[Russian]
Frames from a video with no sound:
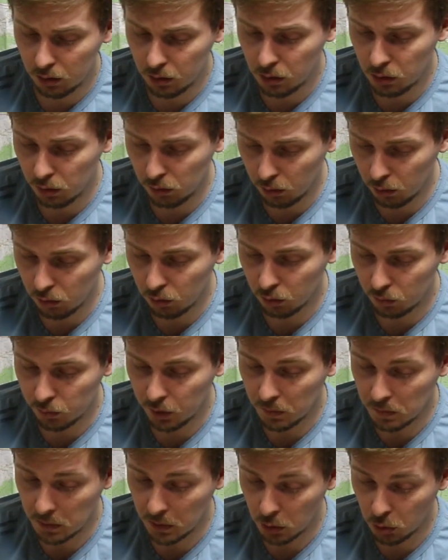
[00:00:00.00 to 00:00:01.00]
котелок, он
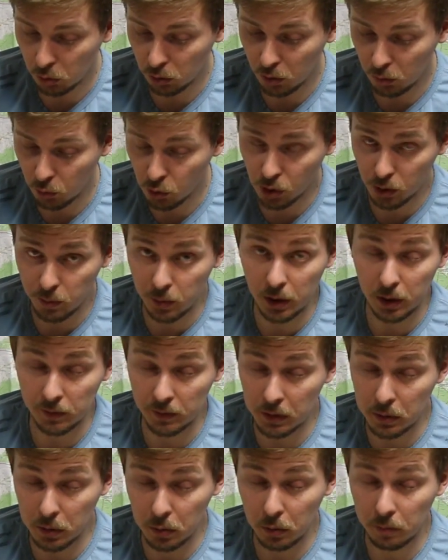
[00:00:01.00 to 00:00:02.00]
прям зачетный, можно пихать в
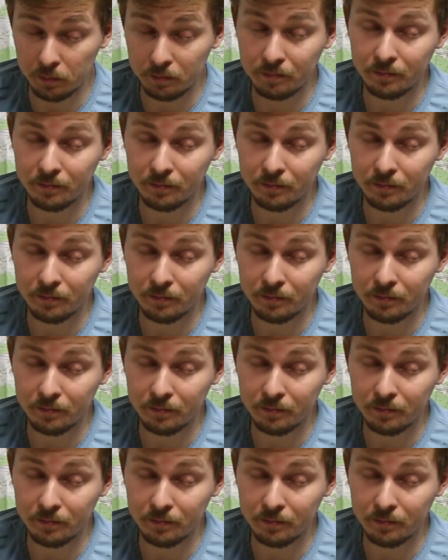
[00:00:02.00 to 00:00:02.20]
костер.